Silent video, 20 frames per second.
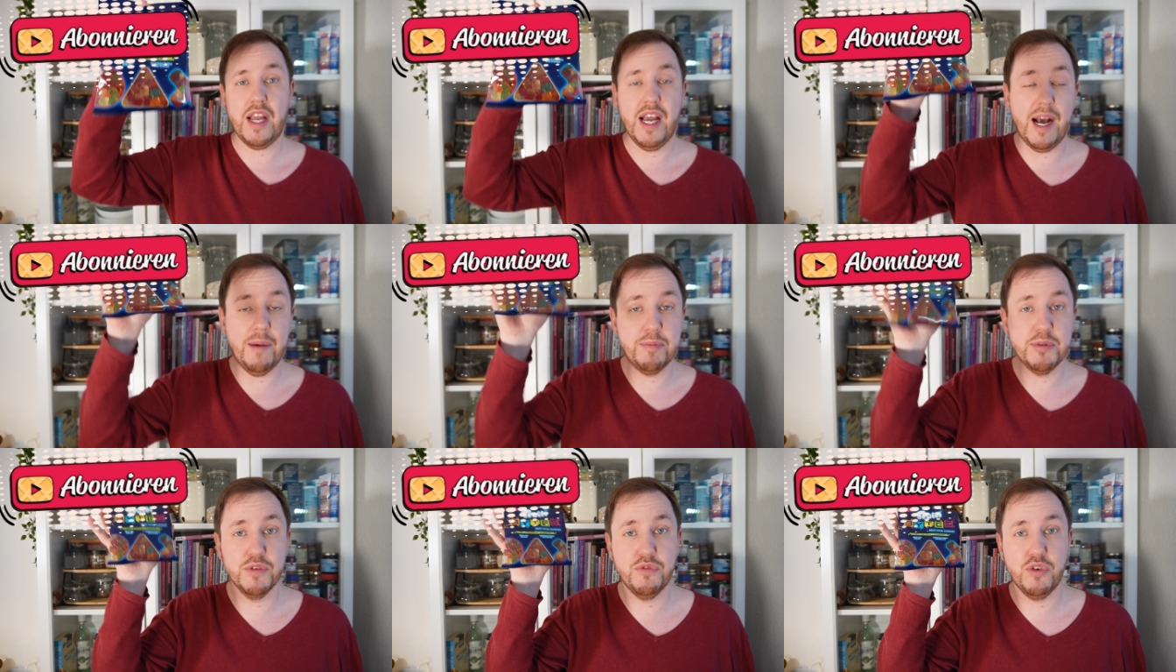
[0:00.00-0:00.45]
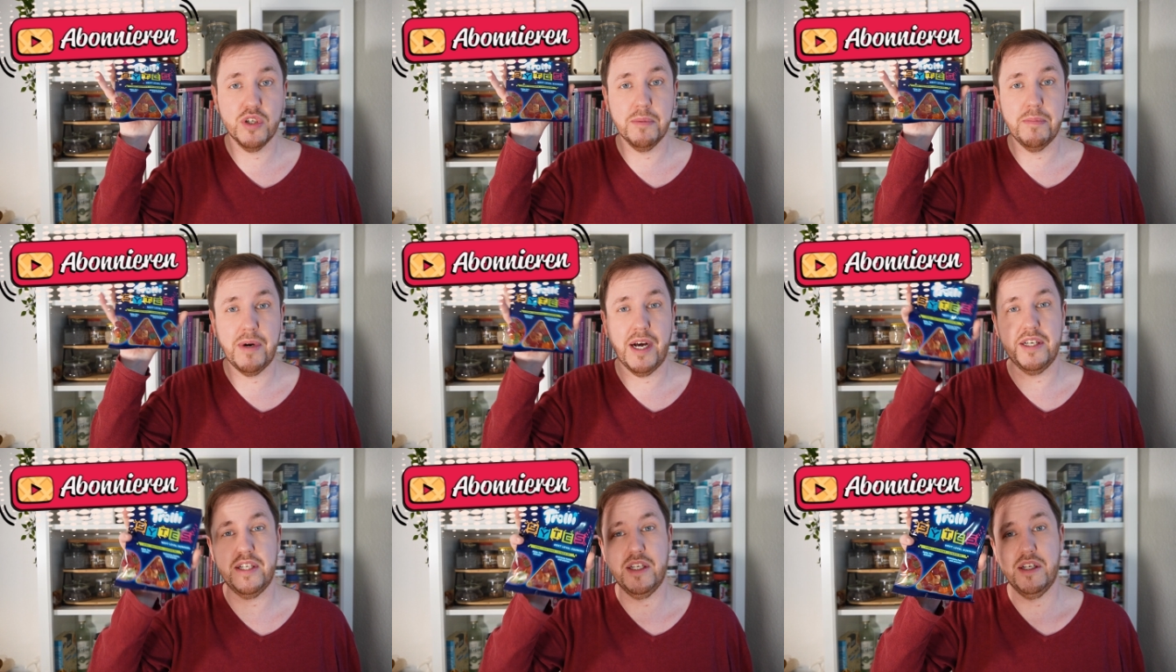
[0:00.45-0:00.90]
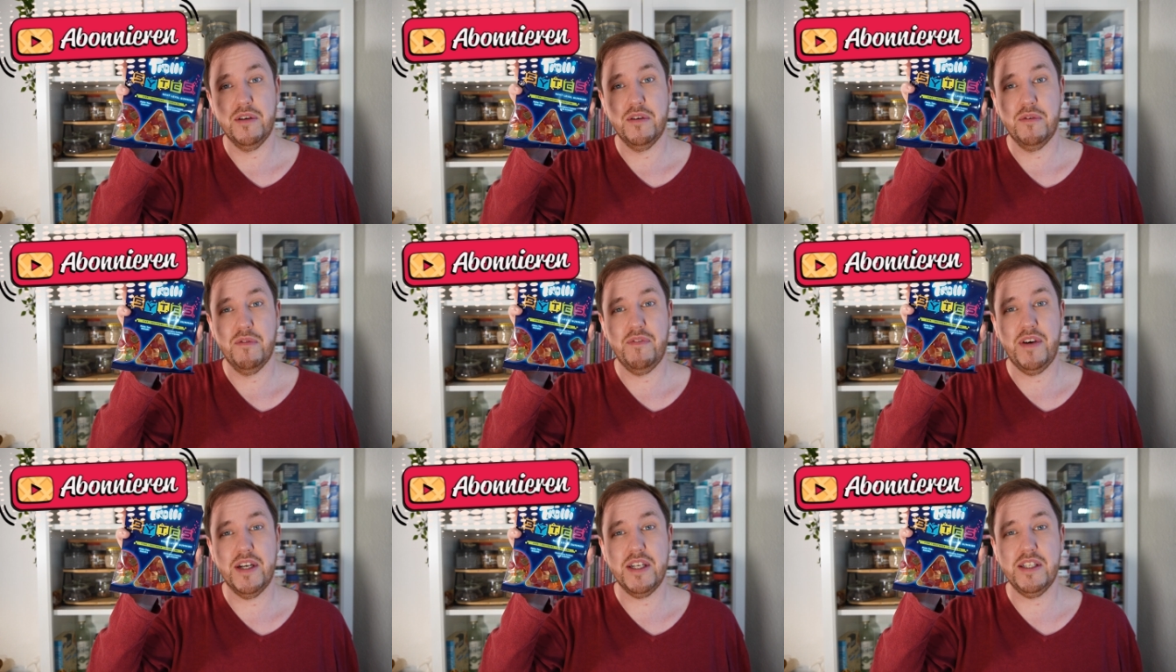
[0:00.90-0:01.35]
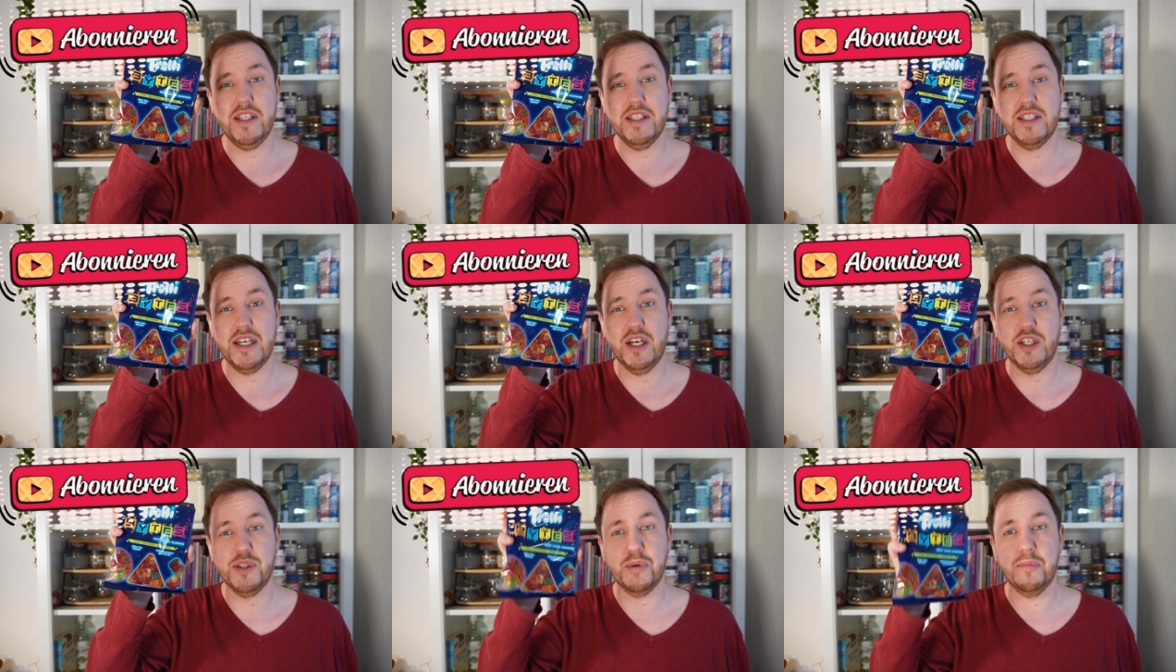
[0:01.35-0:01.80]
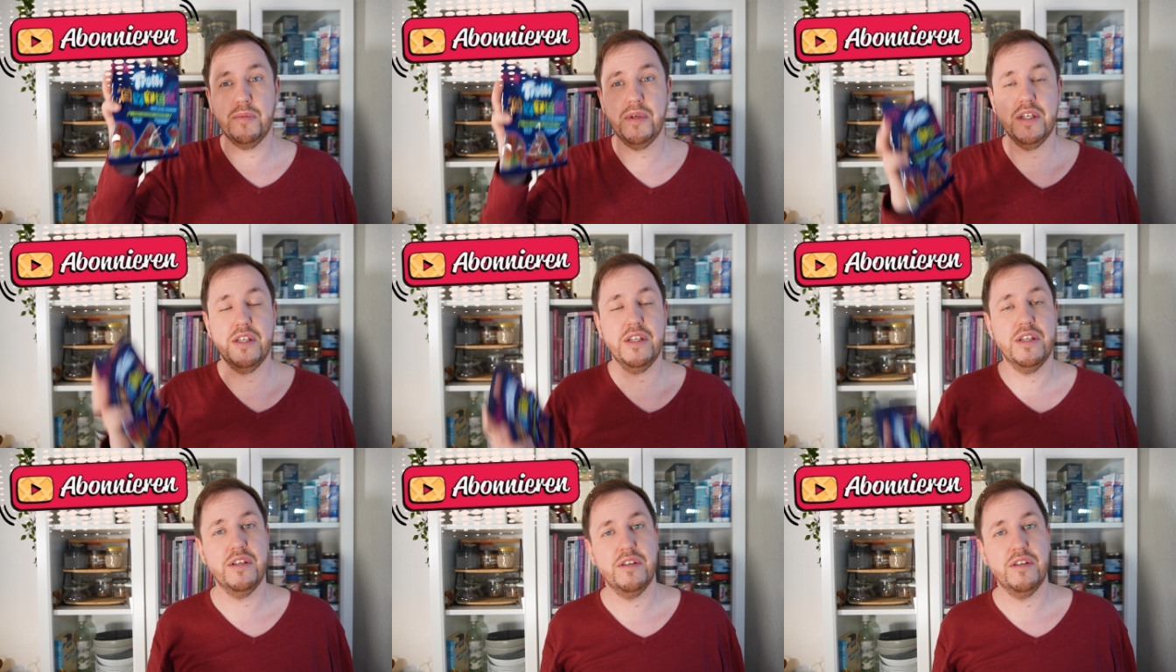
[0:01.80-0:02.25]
Ab sofort im Handel. Werdet ihr sie ausprobieren?